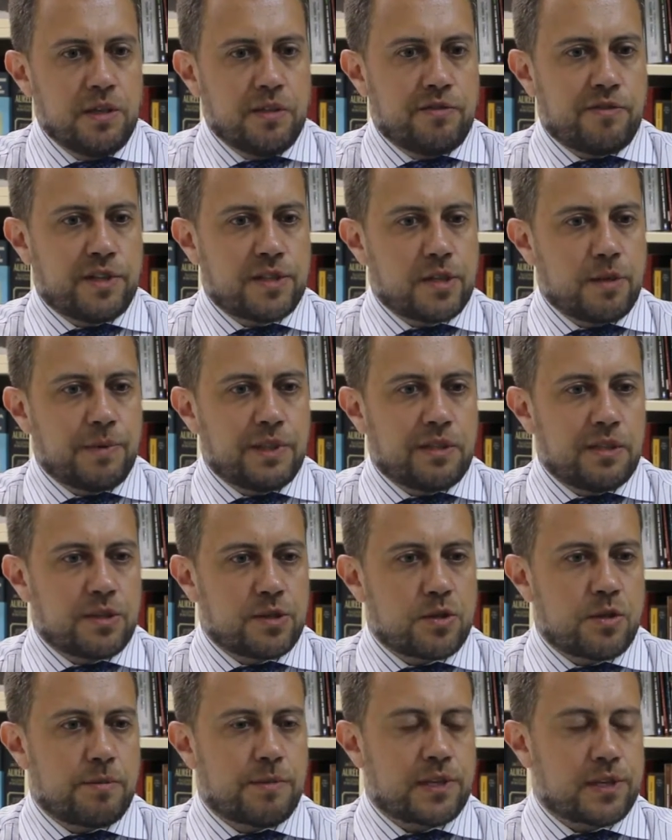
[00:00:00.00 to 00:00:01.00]
fazer uma
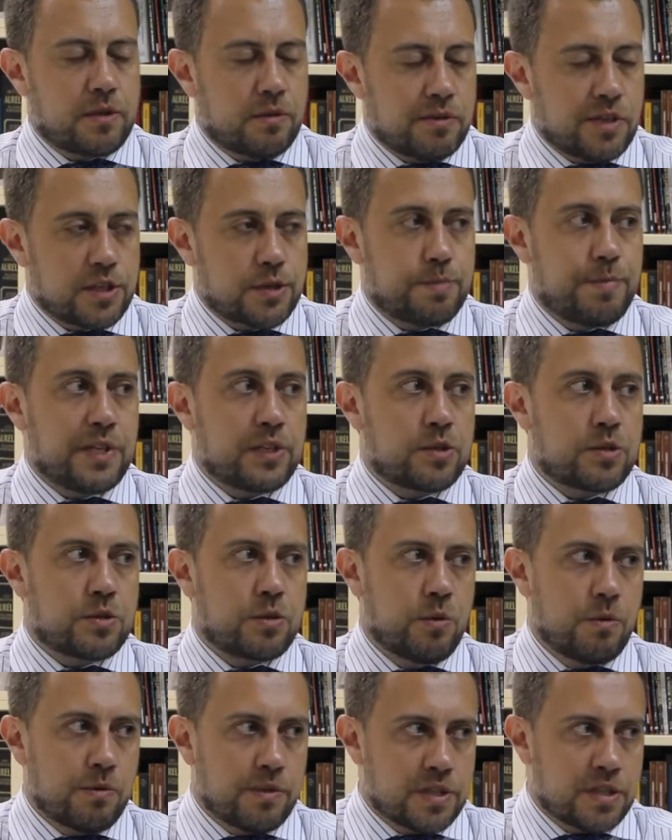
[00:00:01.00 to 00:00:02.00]
transformação das
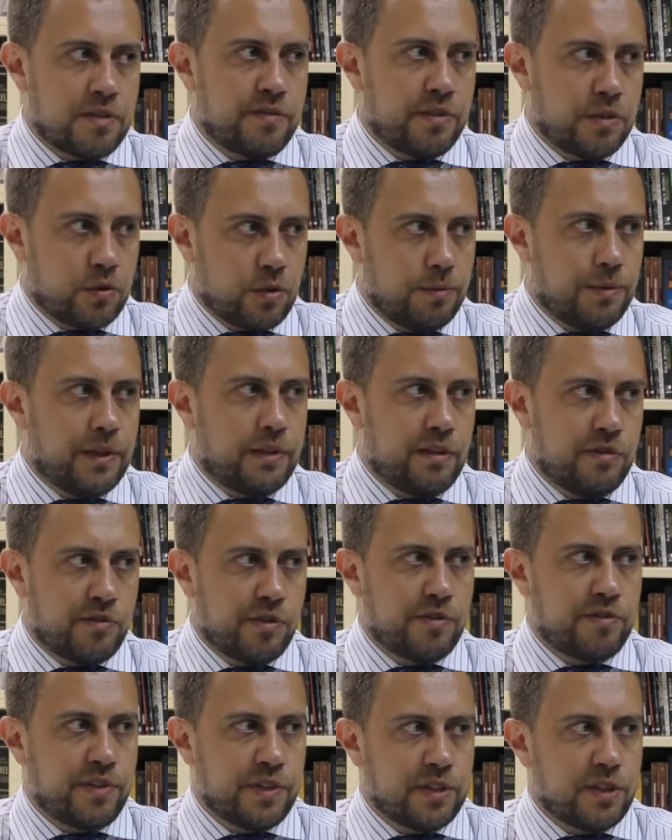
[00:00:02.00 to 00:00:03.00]
pessoas eventualmente
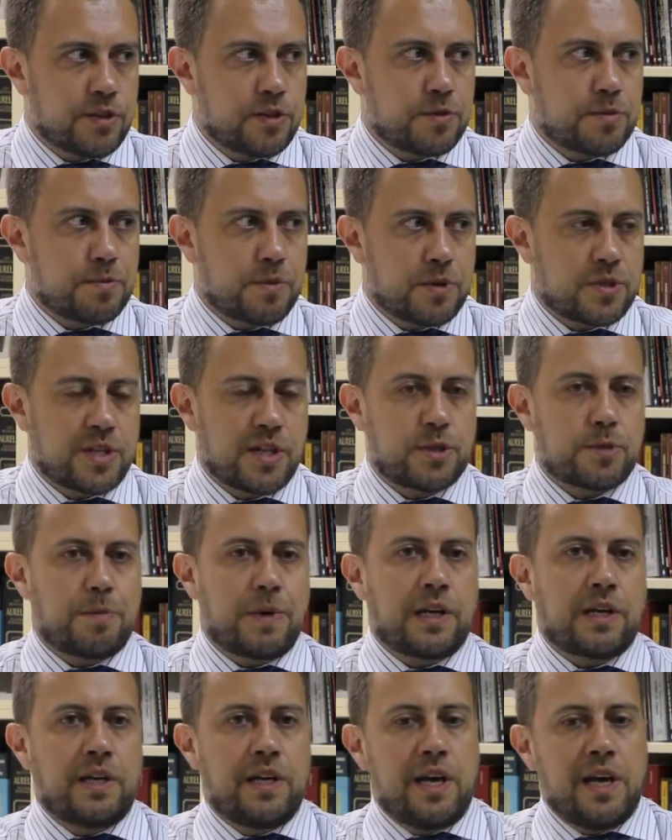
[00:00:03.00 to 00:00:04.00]
envolvidas nos processos
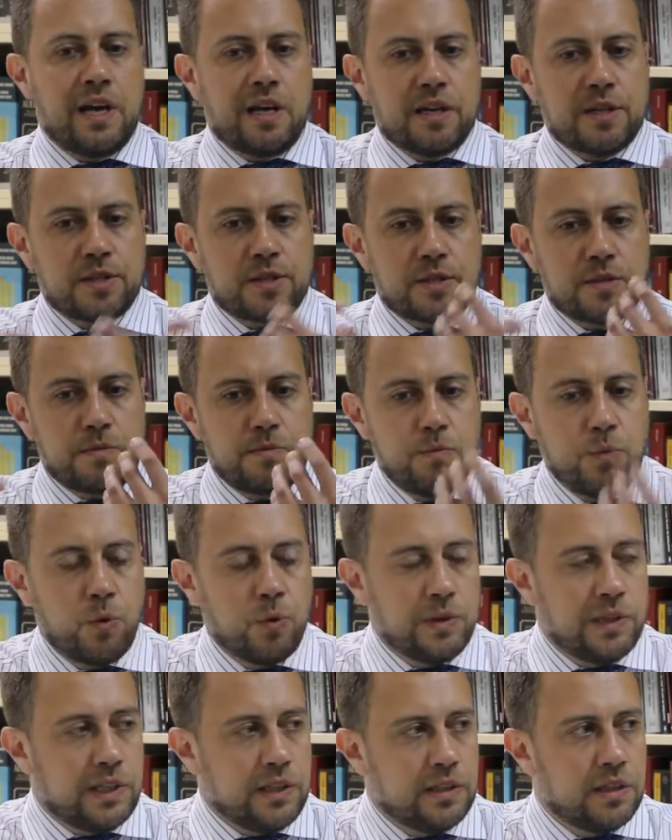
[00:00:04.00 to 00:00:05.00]
para que elas
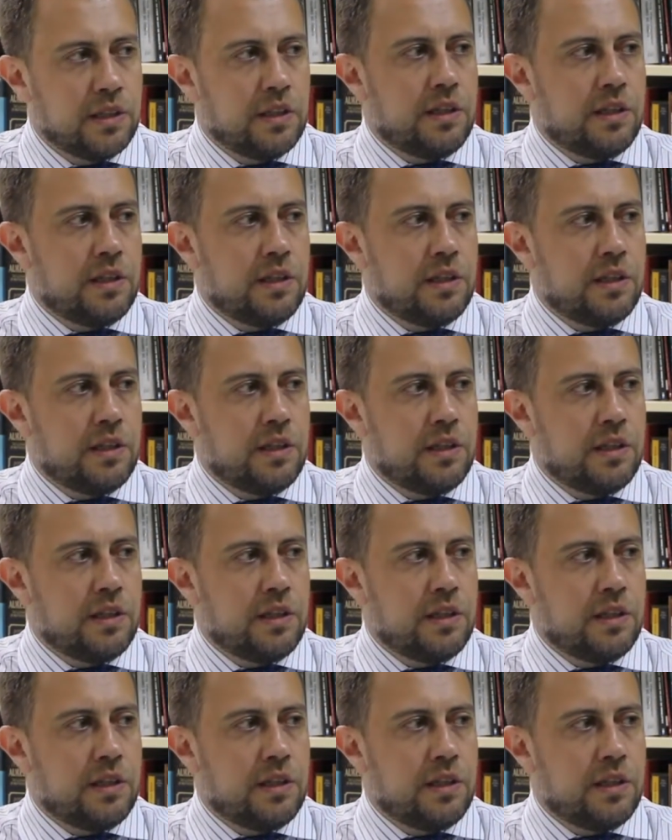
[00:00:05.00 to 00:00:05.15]
mudem